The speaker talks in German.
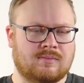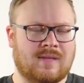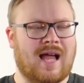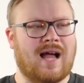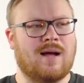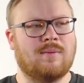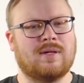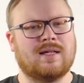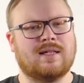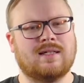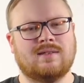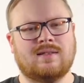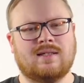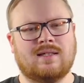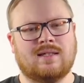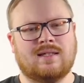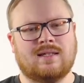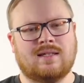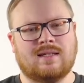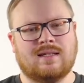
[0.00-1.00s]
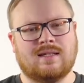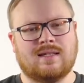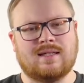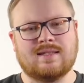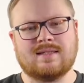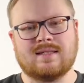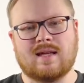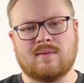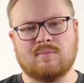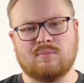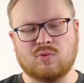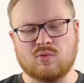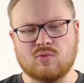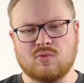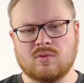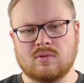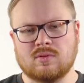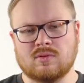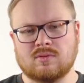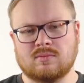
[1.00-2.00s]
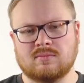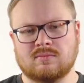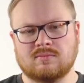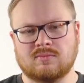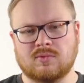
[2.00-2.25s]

Aber ist ein Buch,